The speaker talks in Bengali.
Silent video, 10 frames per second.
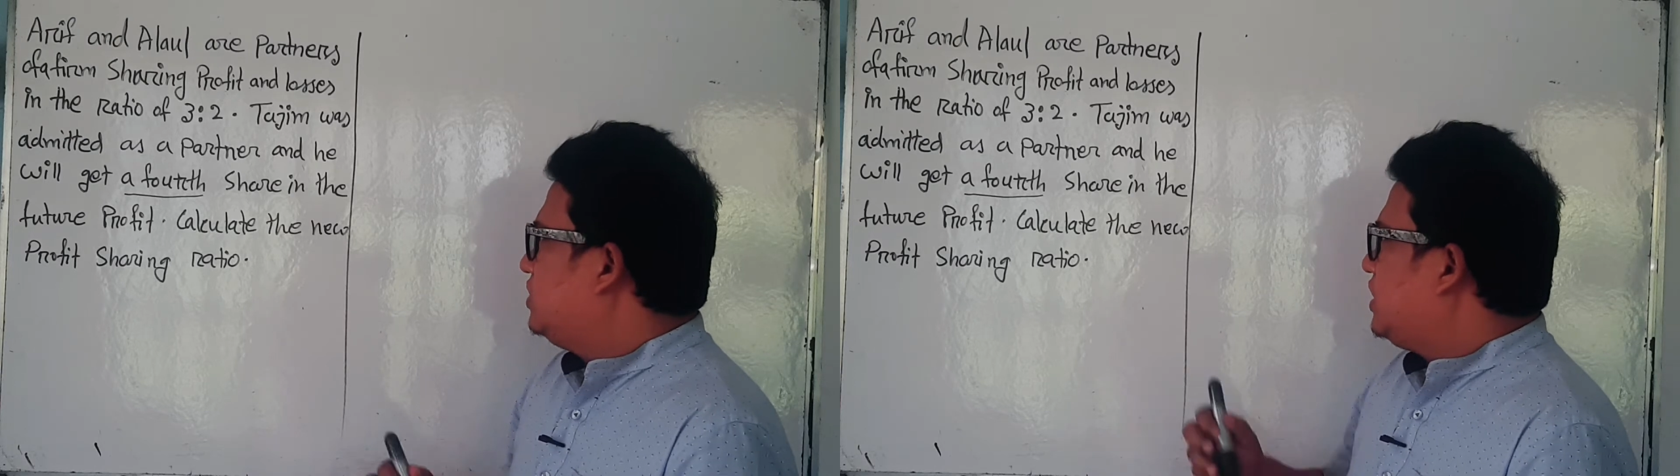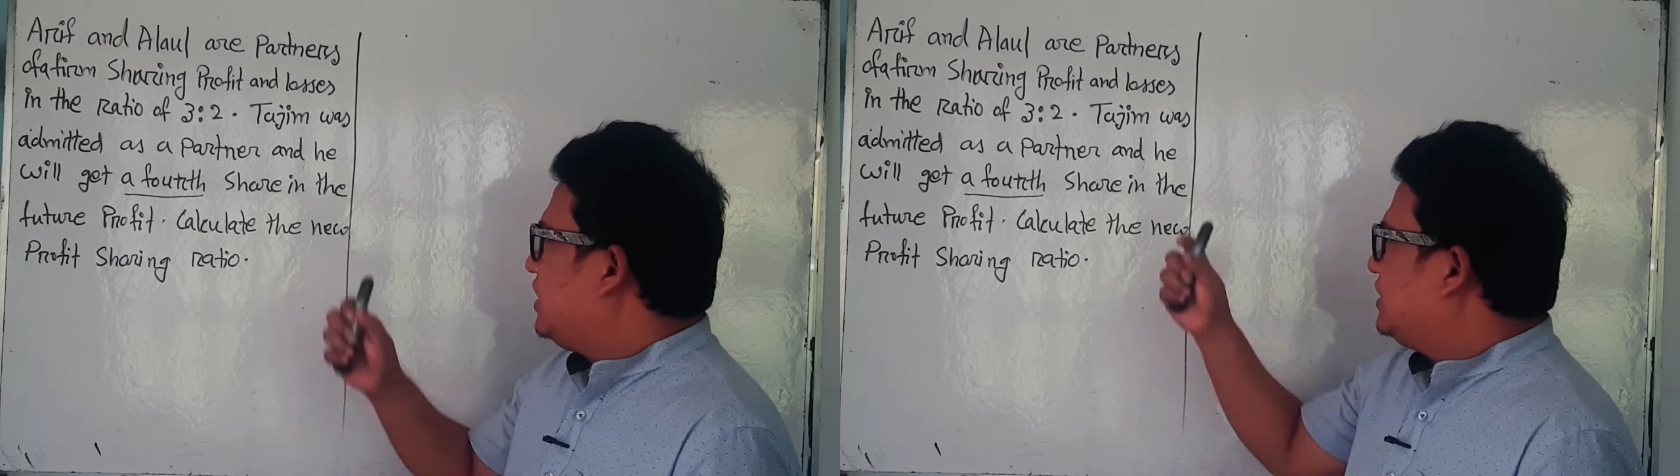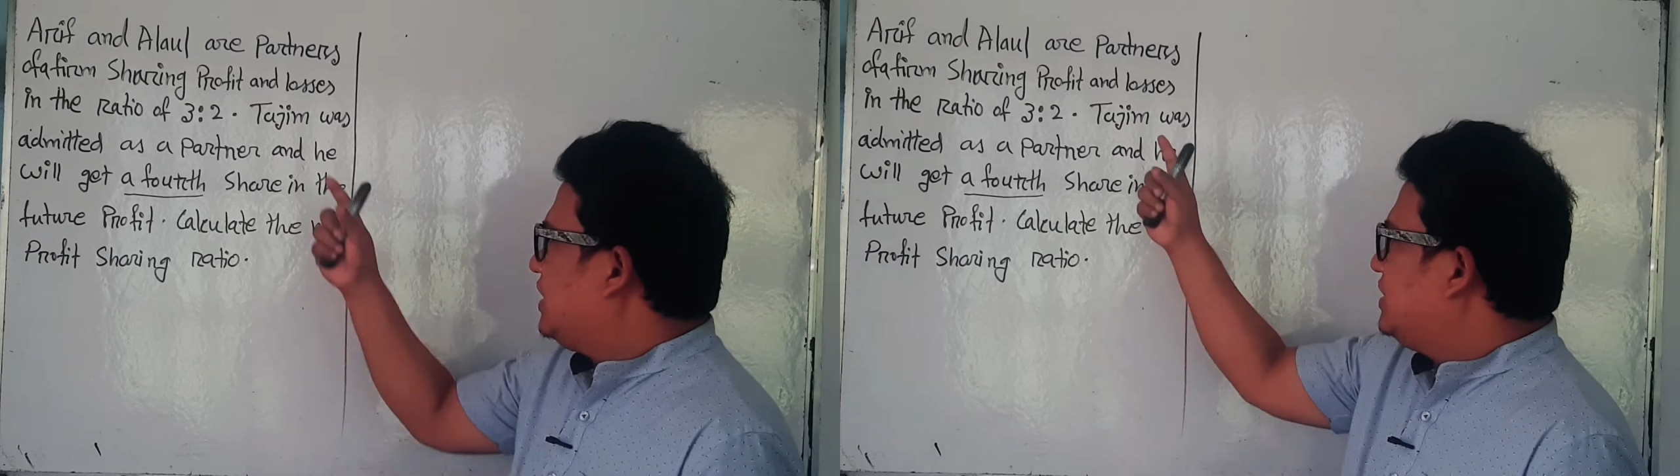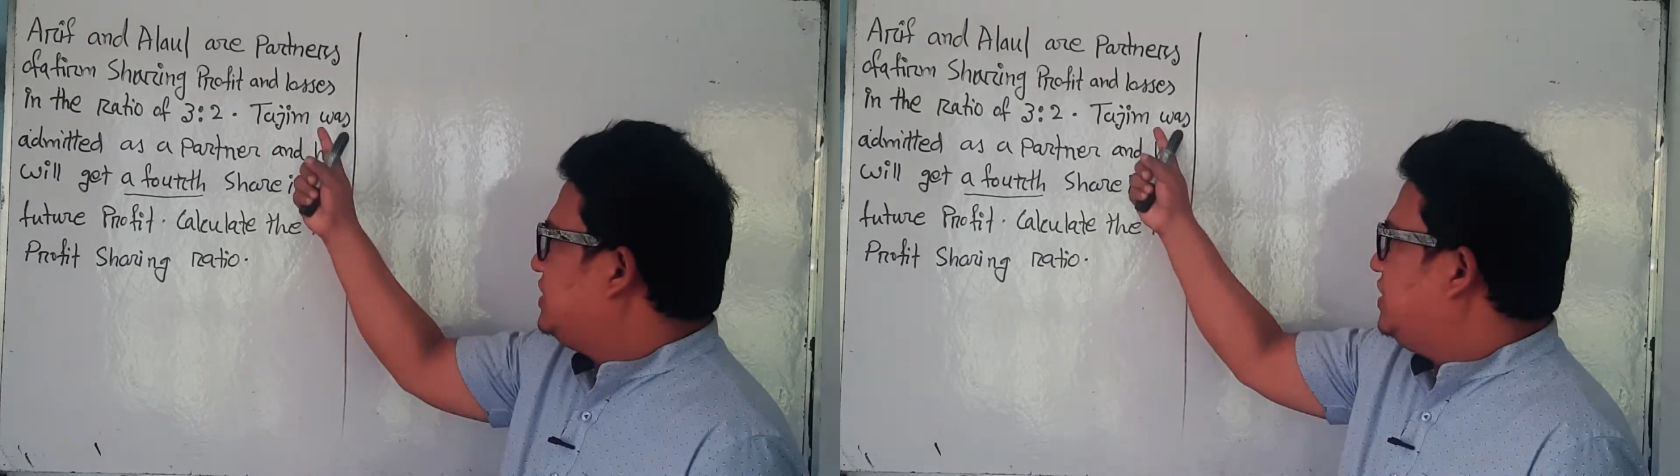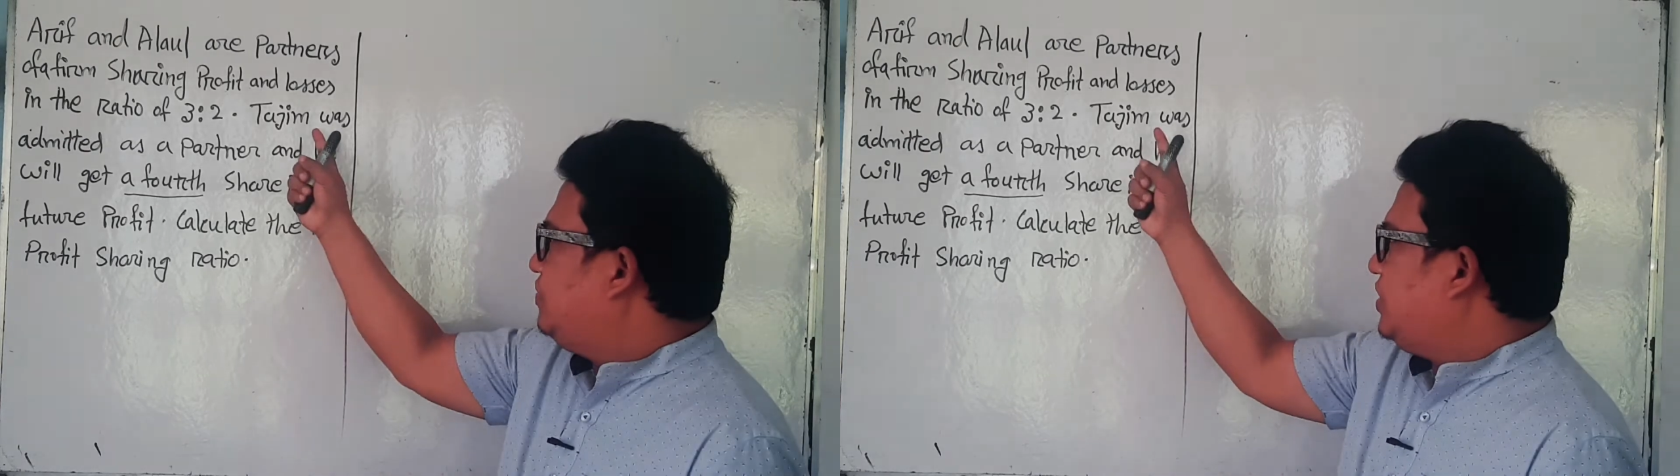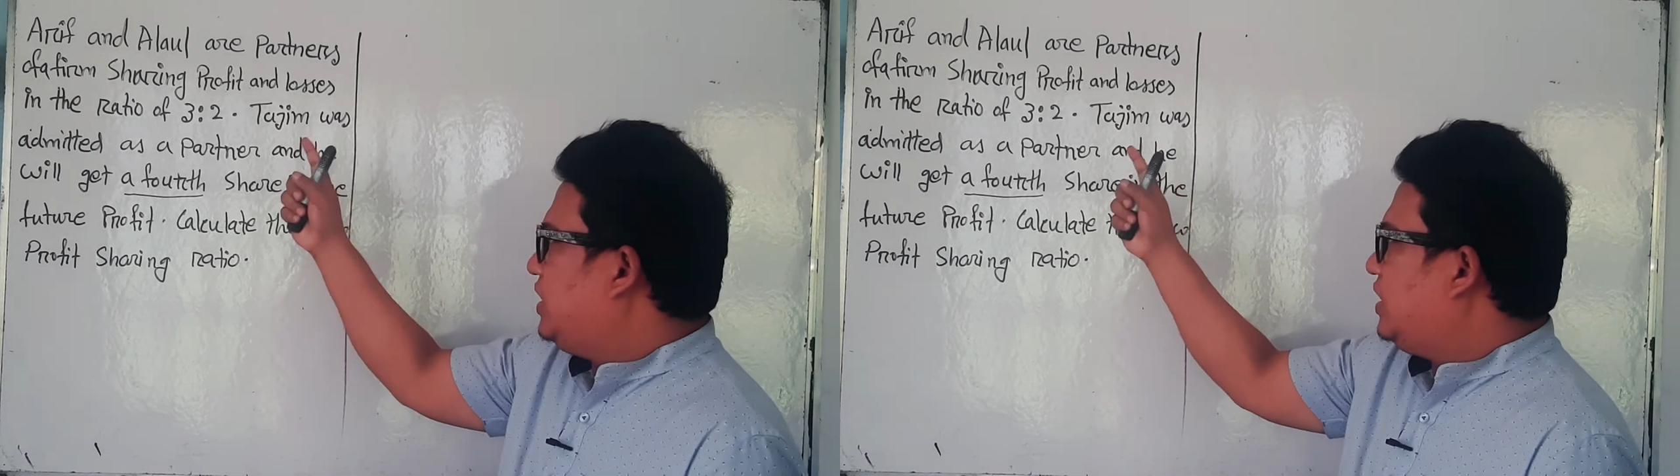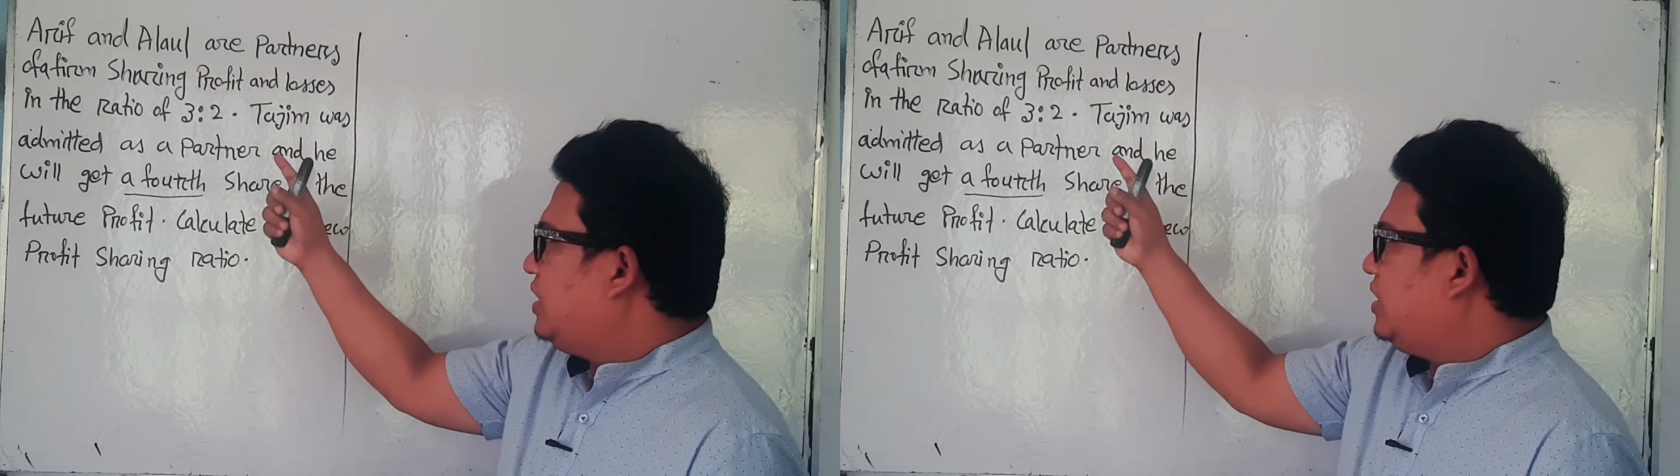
তারা তানজিমকে